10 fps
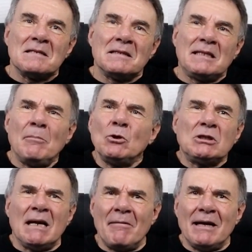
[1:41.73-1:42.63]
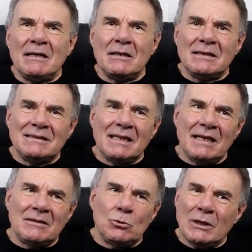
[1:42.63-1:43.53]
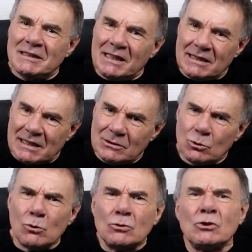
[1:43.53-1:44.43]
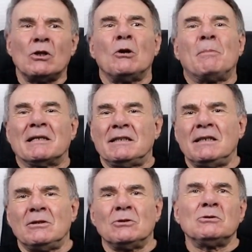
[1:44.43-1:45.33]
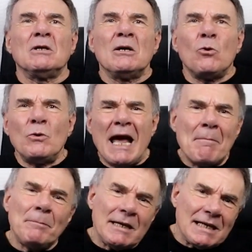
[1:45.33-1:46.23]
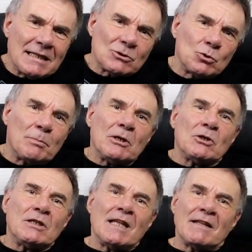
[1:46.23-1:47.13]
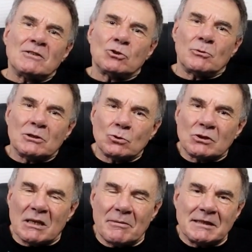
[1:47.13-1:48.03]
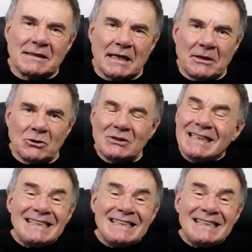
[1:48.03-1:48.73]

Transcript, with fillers: demostraban durante el transcurso de los partidos una amplia superioridad sobre sus adversarios.